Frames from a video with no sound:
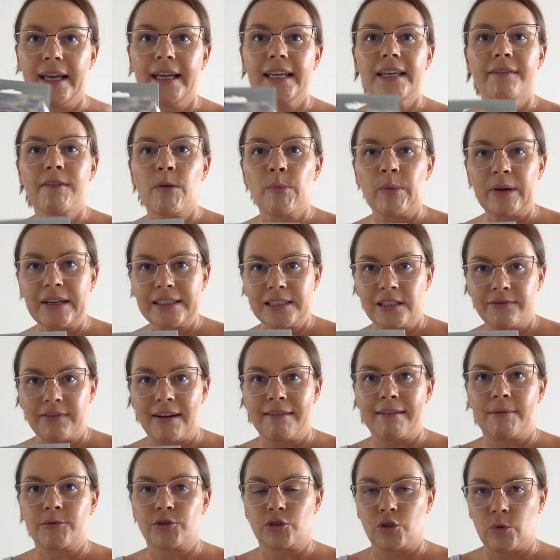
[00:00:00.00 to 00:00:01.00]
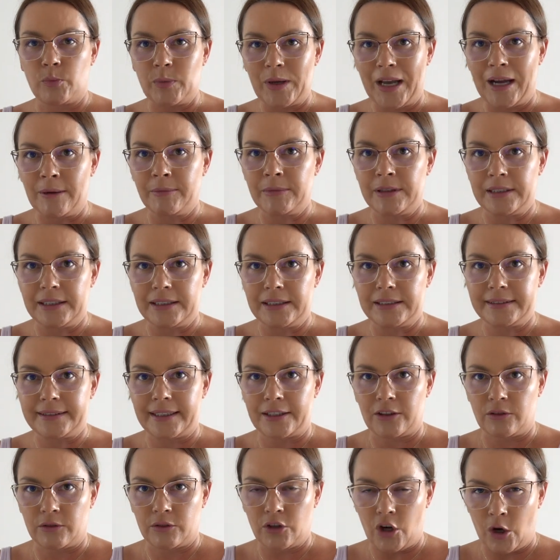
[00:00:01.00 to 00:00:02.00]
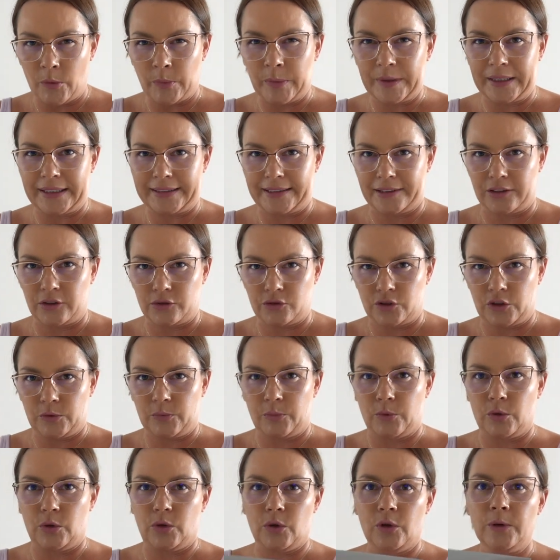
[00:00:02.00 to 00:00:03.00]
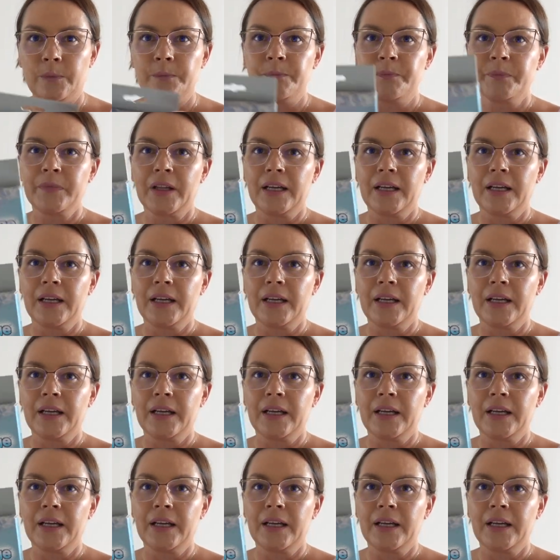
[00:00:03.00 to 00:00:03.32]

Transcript: Ja Wam pokazywałam, że kupiłam e, taką gąbkę tego typu,